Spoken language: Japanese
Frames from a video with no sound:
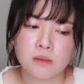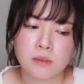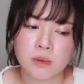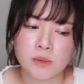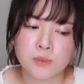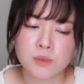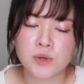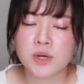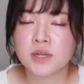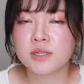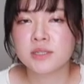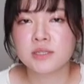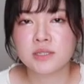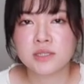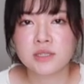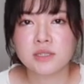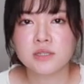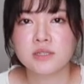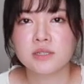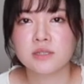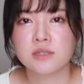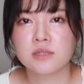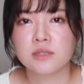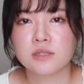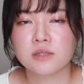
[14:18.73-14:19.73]
まあ、
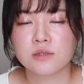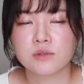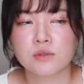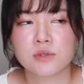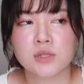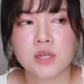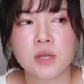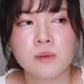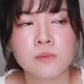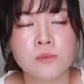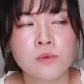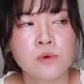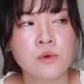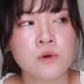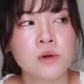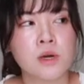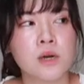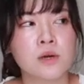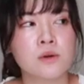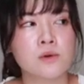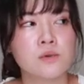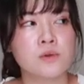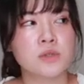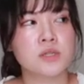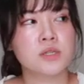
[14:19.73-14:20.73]
昔その専門
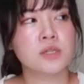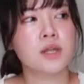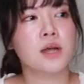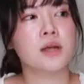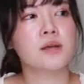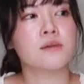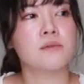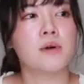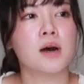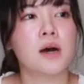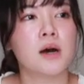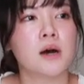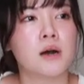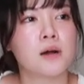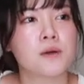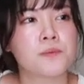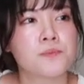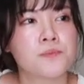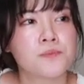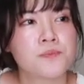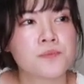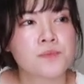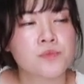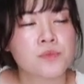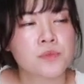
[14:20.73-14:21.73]
学校時代は
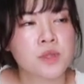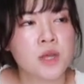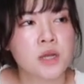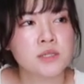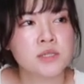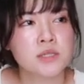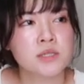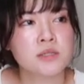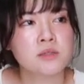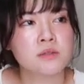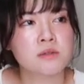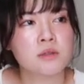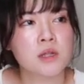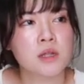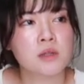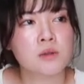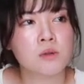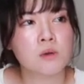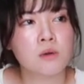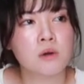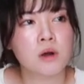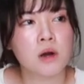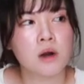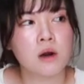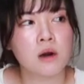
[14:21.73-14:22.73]
立ちつて
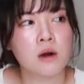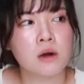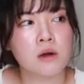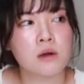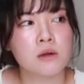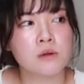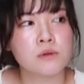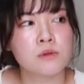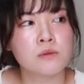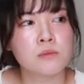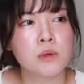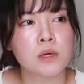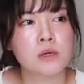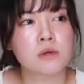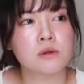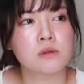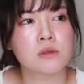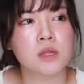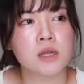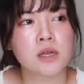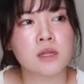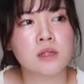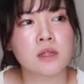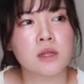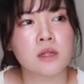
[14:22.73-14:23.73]
とがうまく
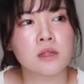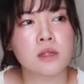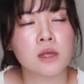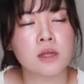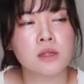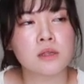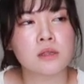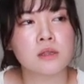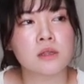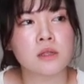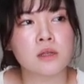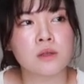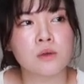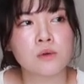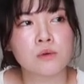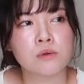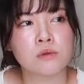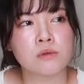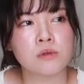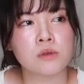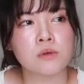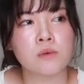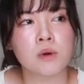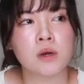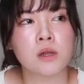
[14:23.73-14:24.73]
できていないってよ
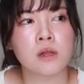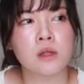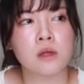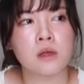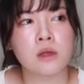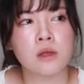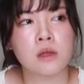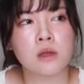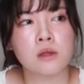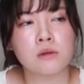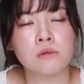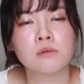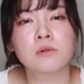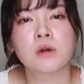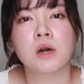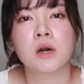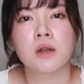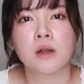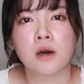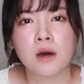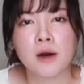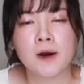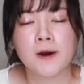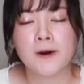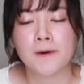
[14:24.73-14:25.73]
く言われるか
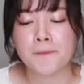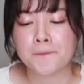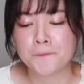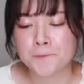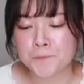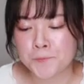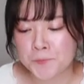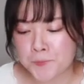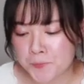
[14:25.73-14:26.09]
ら、